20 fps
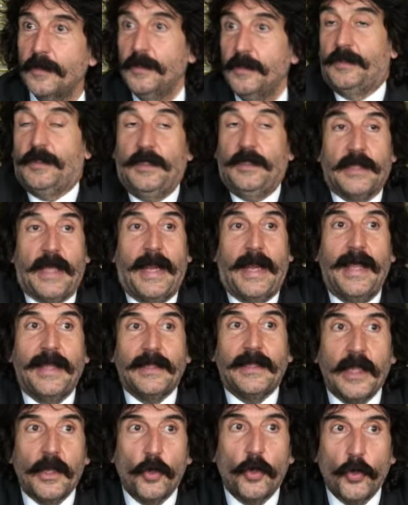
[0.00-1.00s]
Si ya la
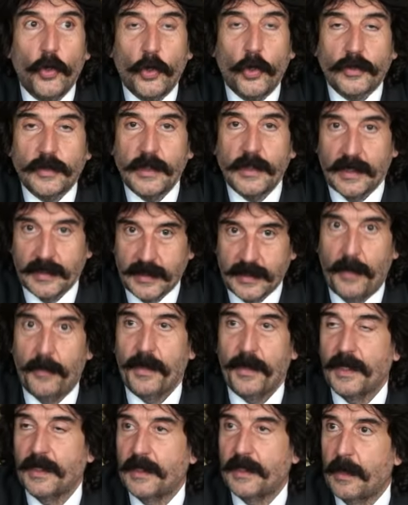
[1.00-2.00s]
heterodoxia
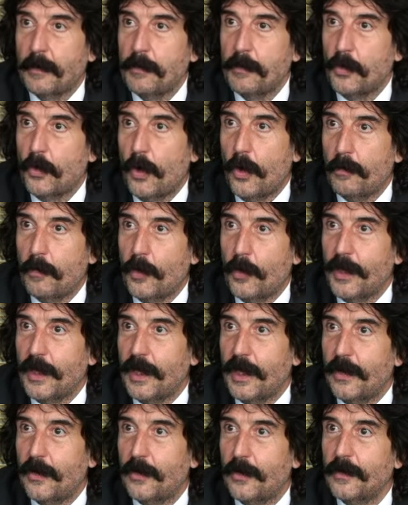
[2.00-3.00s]
sabe que terminó el
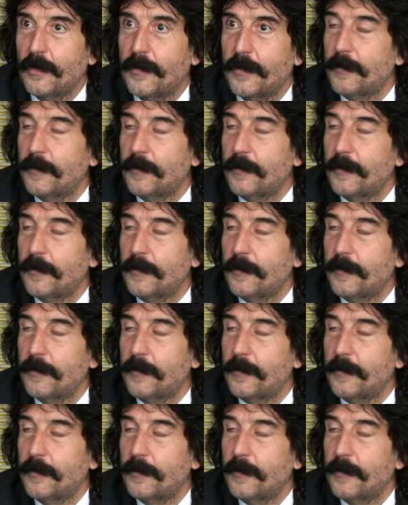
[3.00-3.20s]
modelo,